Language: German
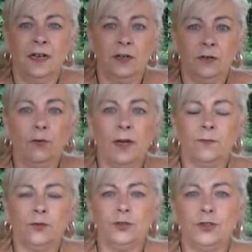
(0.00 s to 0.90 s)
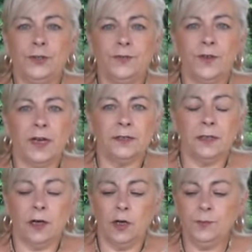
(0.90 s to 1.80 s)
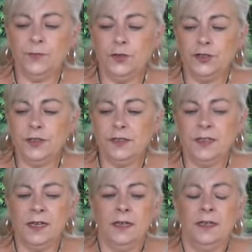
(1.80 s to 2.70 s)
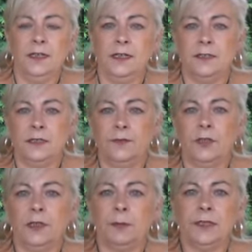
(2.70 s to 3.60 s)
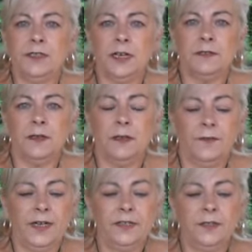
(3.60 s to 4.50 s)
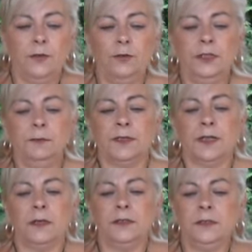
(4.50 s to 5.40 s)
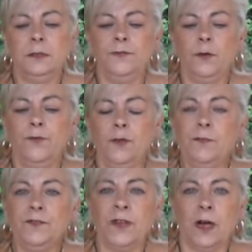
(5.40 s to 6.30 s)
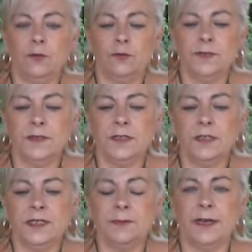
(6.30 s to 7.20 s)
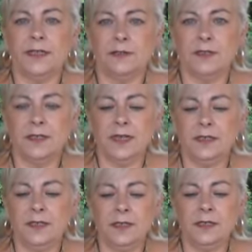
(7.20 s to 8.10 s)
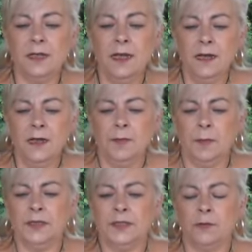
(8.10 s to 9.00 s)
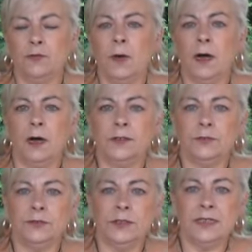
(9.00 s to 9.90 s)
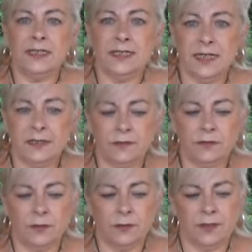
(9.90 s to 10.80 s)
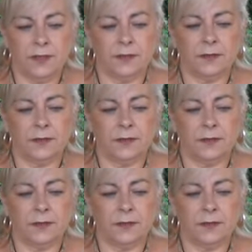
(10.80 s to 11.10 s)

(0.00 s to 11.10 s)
Hallo, einen wunderschönen Freitagabend wünsche ich. Hier sind wieder die Berichte aus aller Welt, die Honigmann-Nachrichten vom 5. August 2016 mit der Nummer 896.